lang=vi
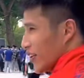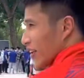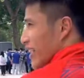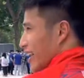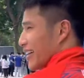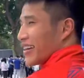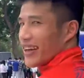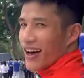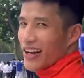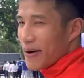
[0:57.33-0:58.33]
đi
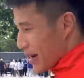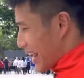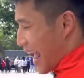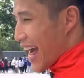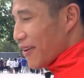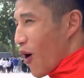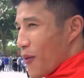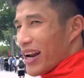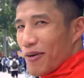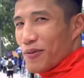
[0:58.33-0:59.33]
bây giờ mình vẽ bộ
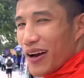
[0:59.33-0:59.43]
mình đóng